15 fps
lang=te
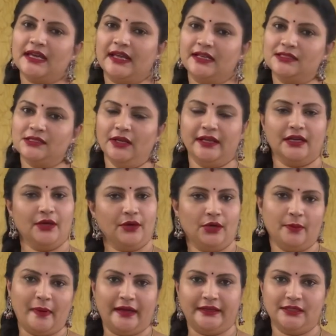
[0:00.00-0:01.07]
శారీస్లో ఇంకా
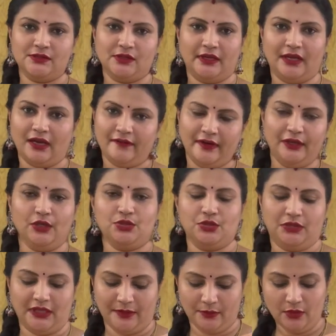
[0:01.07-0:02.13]
రెండు ప్యాటర్న్స్ ఉన్నాయి అవేంటో
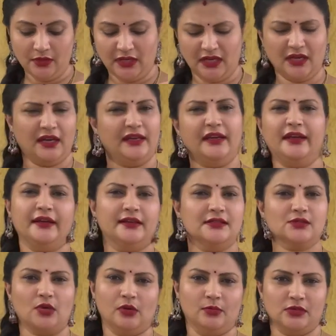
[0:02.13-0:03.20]
చూద్దాము నిన్న అన్ని
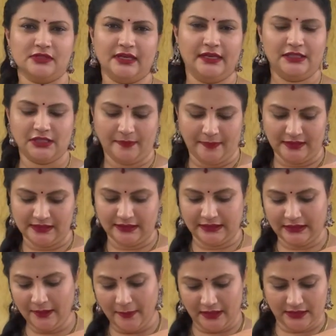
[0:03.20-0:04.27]
డీటెయిల్స్ ఆల్మోస్ట్ అన్ని చెప్పేసిన
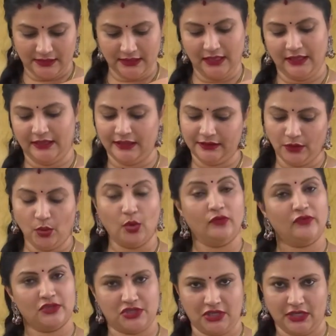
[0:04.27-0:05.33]
కదా బట్ స్టిల్ ఇదైతే
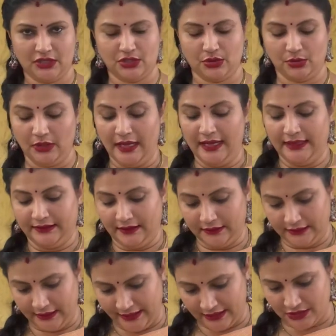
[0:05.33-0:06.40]
హోమ్ వాష్ చేయొచ్చు
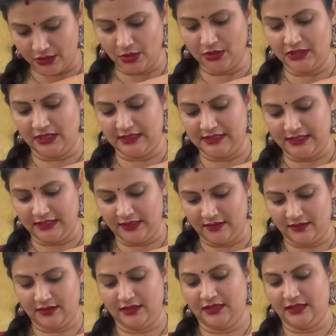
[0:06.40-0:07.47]
తర్వాత ఎజ్జుకొచ్చేసి
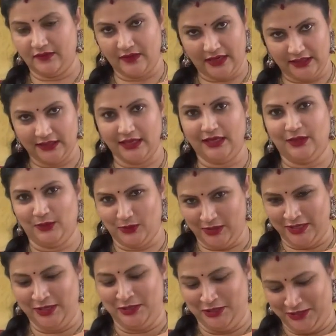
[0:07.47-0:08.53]
ఇదేమో వెళ్తలేదు
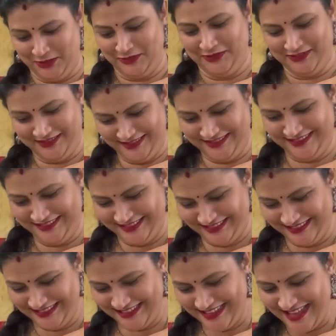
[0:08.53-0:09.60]
ఒక నిమిషం
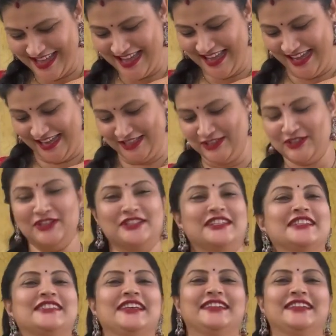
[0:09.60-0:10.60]
ఎజ్జుకొచ్చేసి